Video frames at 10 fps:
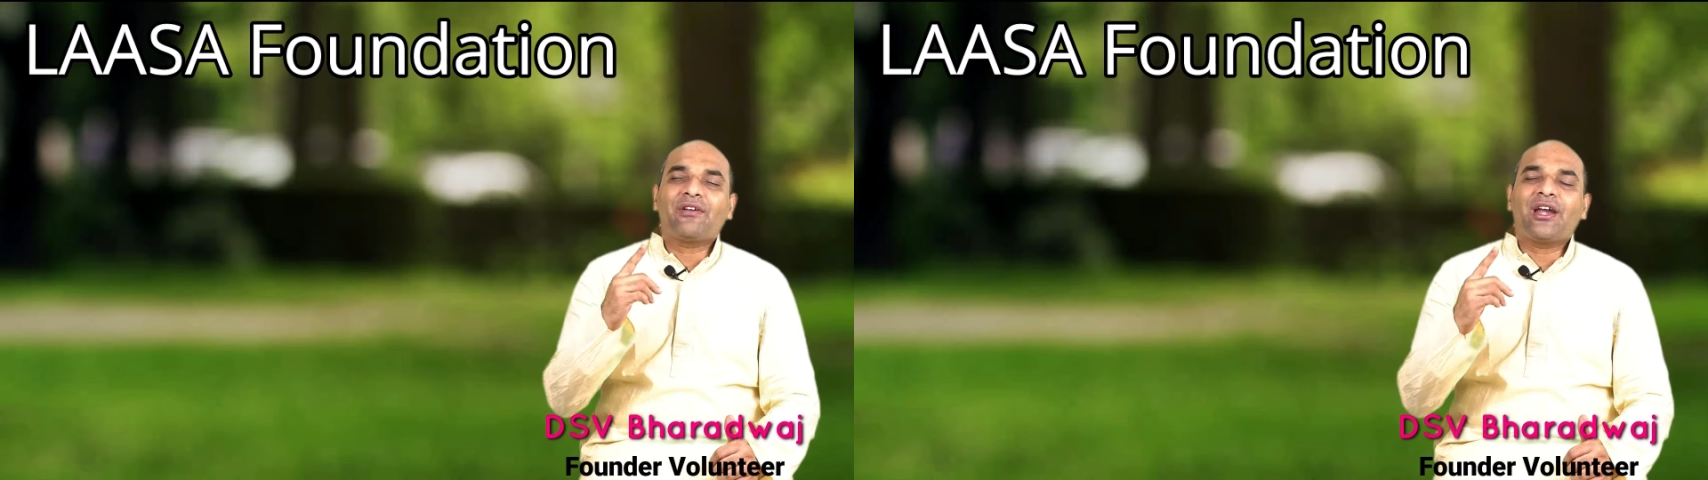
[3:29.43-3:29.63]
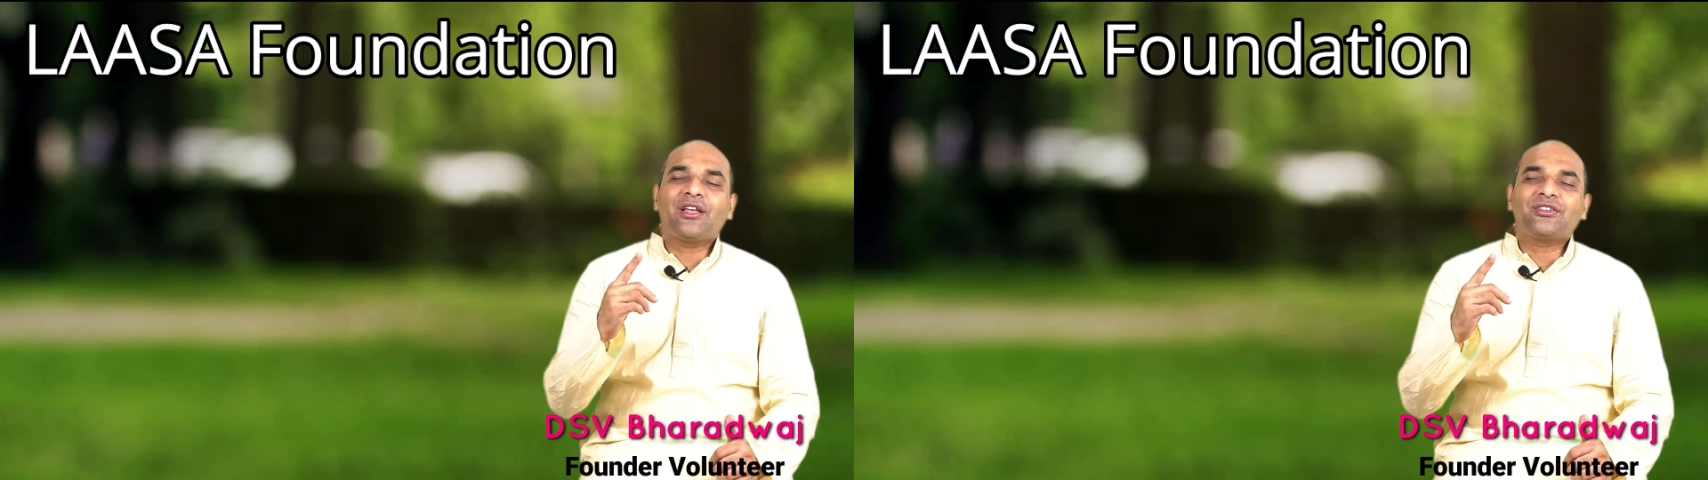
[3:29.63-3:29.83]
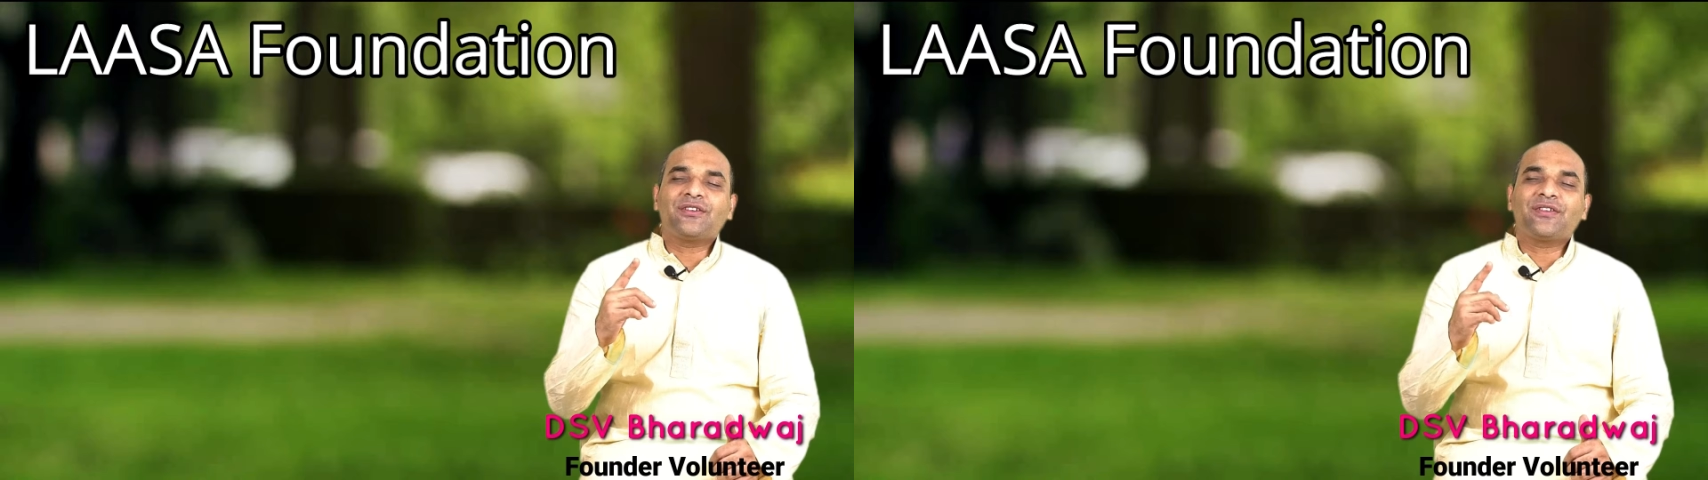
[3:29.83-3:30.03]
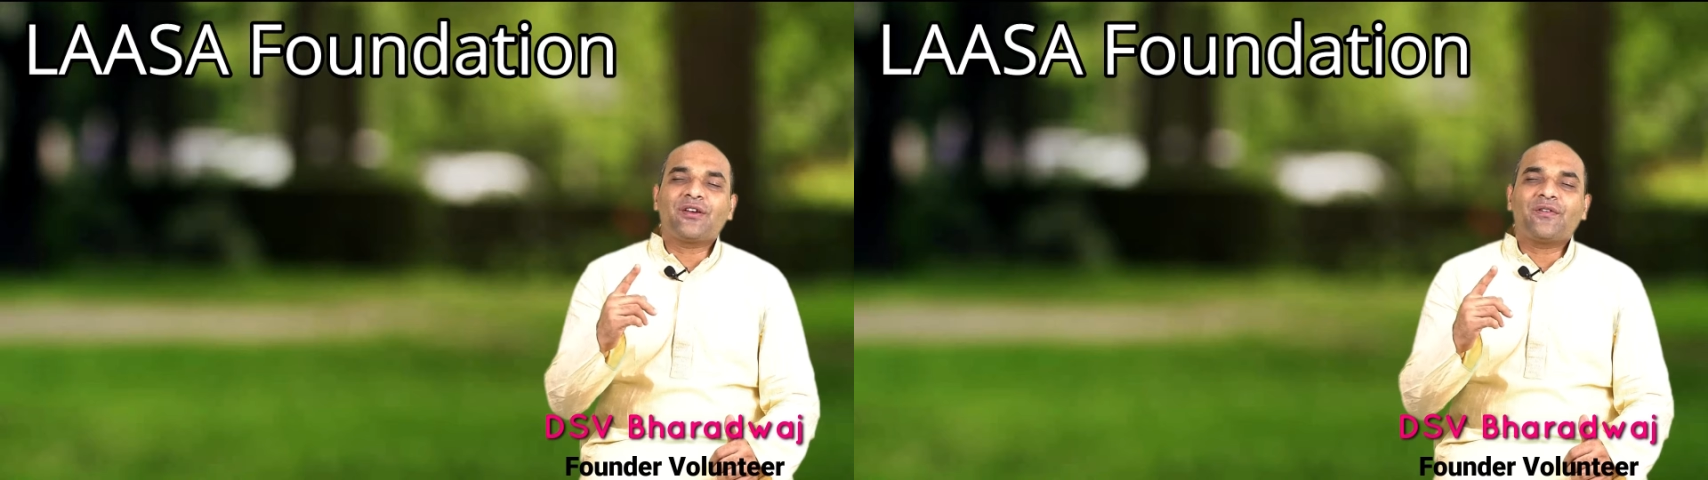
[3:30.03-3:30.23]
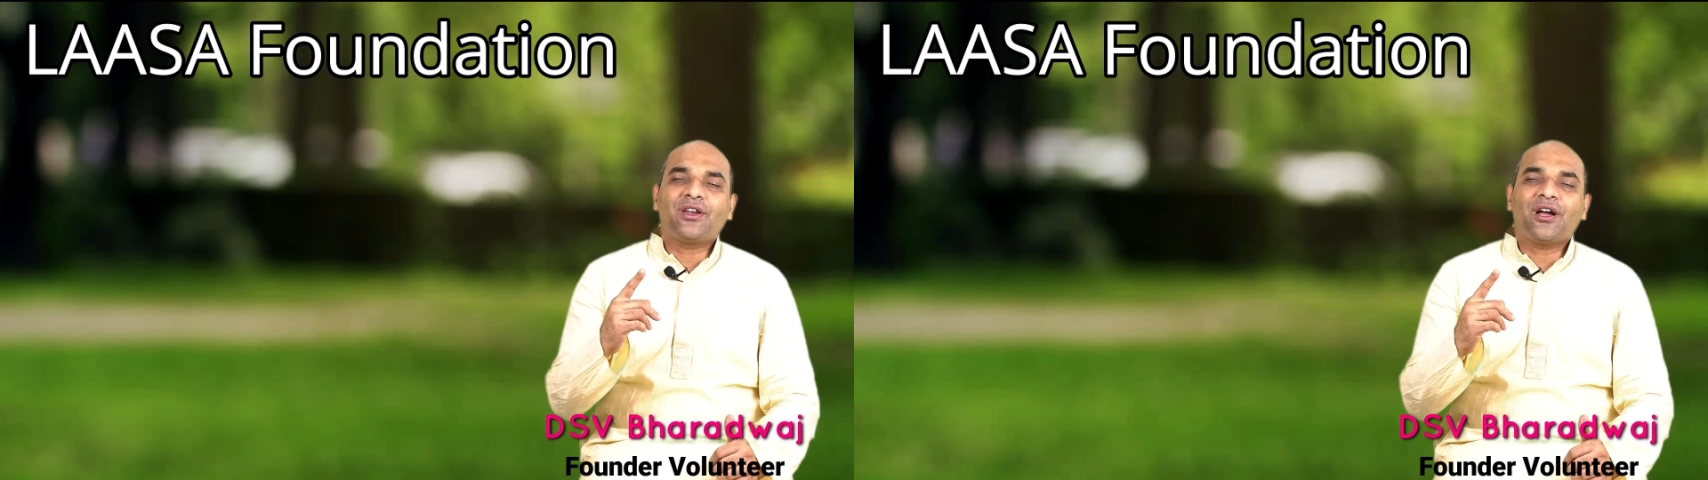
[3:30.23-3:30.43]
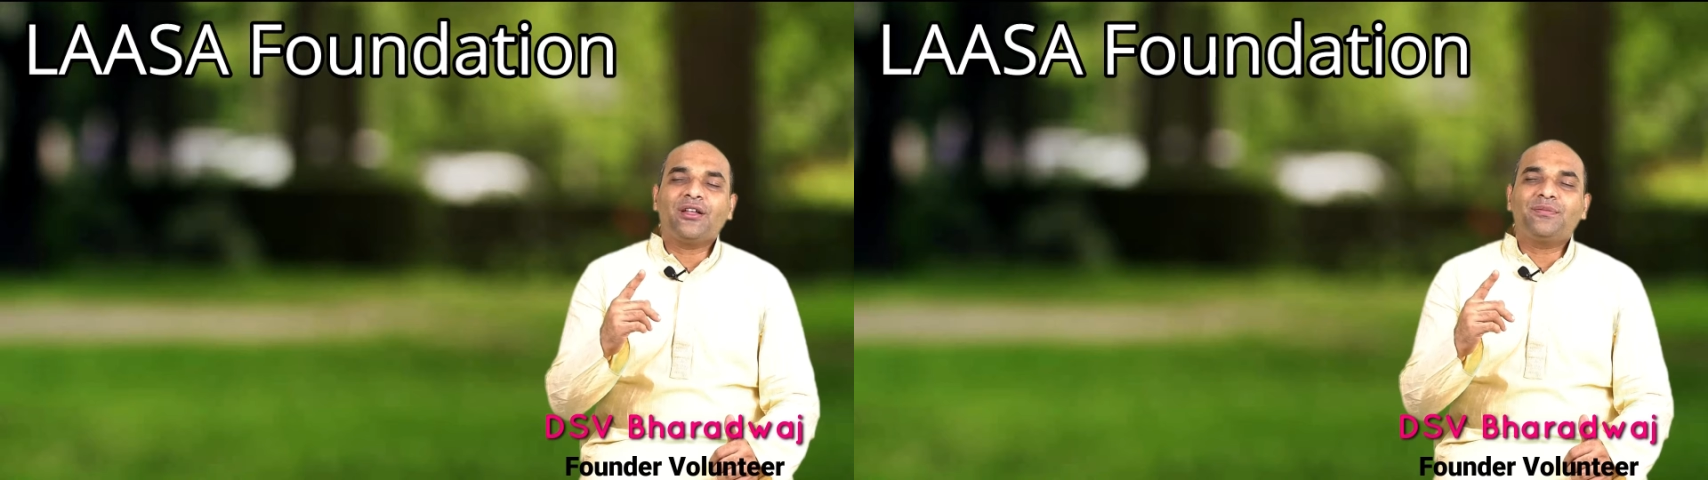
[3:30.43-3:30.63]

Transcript: ఎవరైనా చేసేటువంటి